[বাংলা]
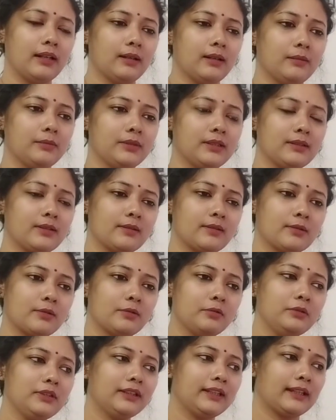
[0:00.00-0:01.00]
আমাদের
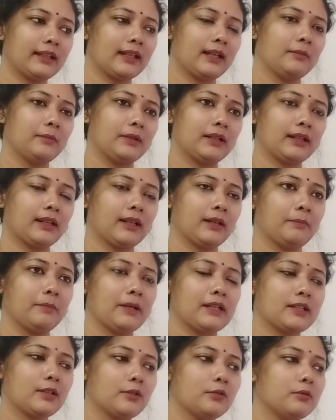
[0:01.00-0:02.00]
স্কুল থেকে আমাকে
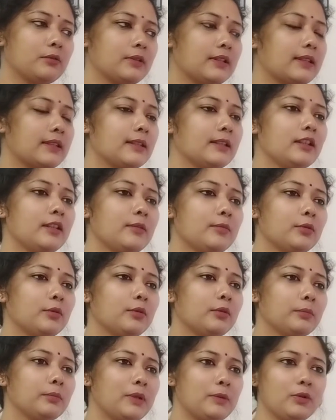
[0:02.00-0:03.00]
পাঠানো হয়েছিল
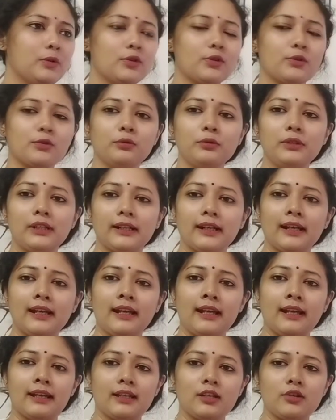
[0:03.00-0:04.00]
এবং বিভিন্ন স্কুলের
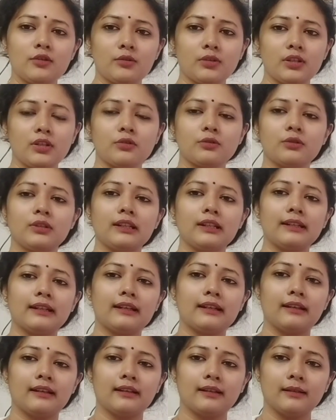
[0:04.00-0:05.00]
কিশোর
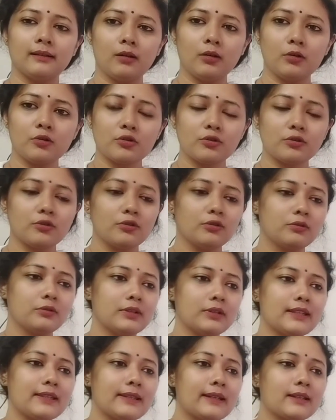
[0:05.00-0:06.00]
কিশোরীরা অংশগ্রহণ
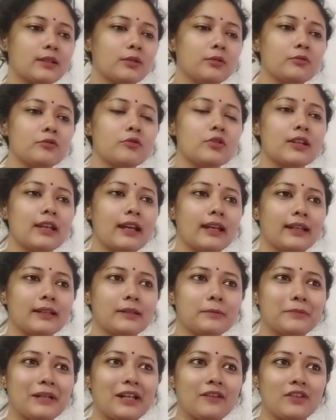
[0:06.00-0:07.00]
করেছে একটা অনুষ্ঠানে
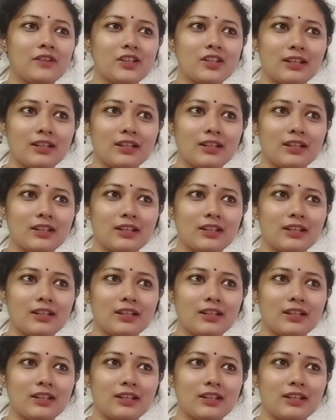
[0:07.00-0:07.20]
একটা প্রাইভেট